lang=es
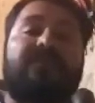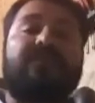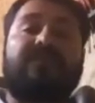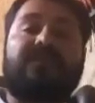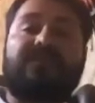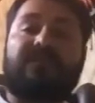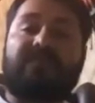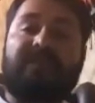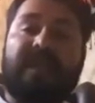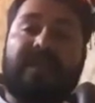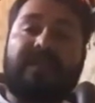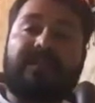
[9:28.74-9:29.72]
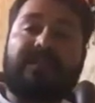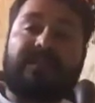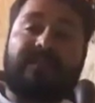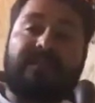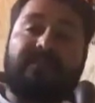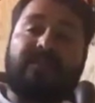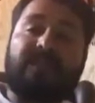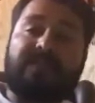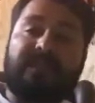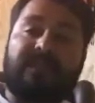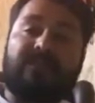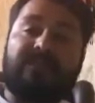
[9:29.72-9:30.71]
con nuestro Padre Santísimo que
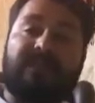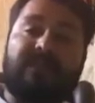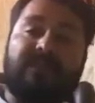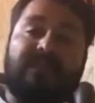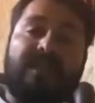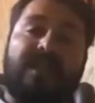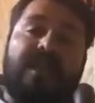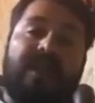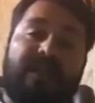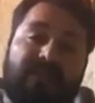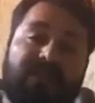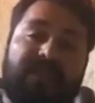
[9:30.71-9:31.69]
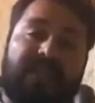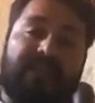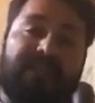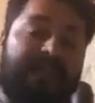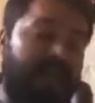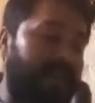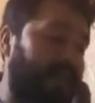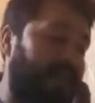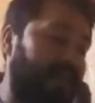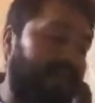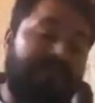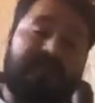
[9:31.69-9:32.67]
está en los cielos, Él los va a librar
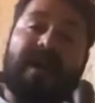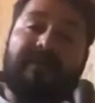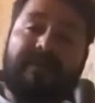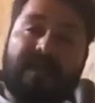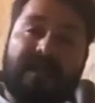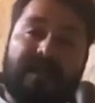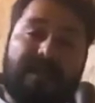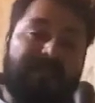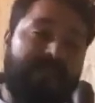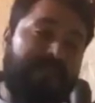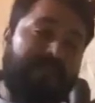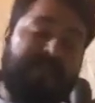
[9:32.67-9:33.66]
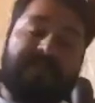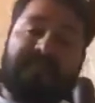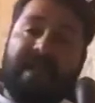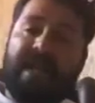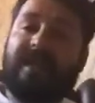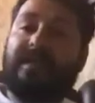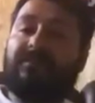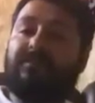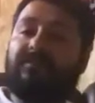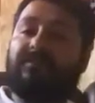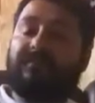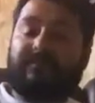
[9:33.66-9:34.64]
de plagas
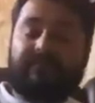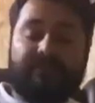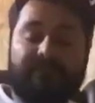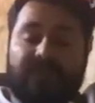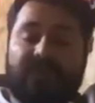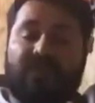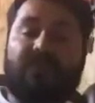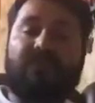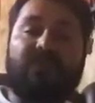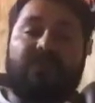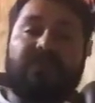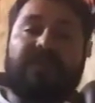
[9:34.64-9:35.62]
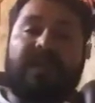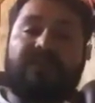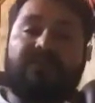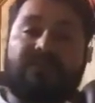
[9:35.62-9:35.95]
ocultas,